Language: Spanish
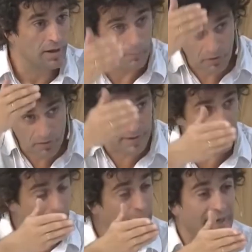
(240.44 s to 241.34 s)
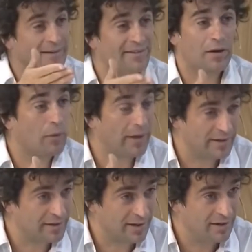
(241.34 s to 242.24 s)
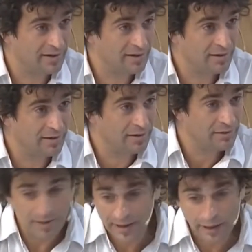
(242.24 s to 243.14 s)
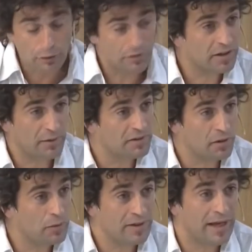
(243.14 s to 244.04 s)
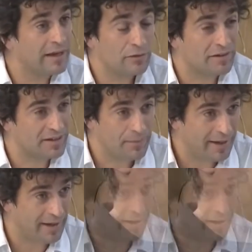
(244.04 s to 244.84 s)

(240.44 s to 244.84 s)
Pero si mañana bajan la tasa a 40, tenés que el dólar se te va a 50 en una semana.